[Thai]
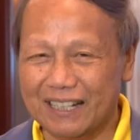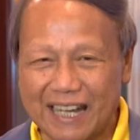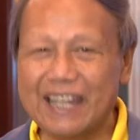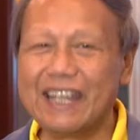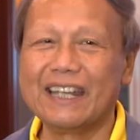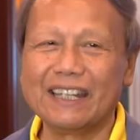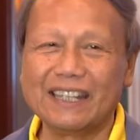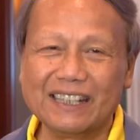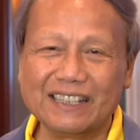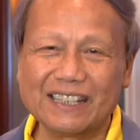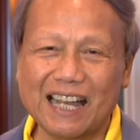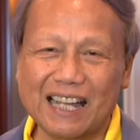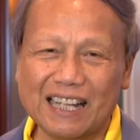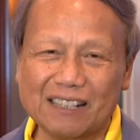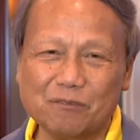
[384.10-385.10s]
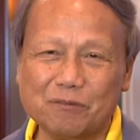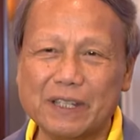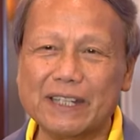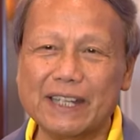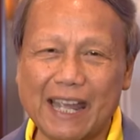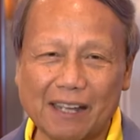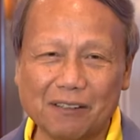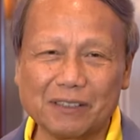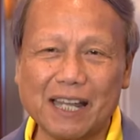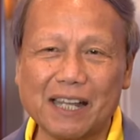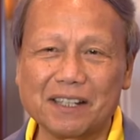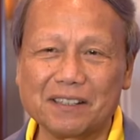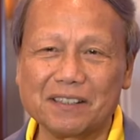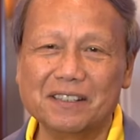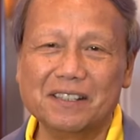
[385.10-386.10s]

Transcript: ได้เห็นจาก VNL ทั้ง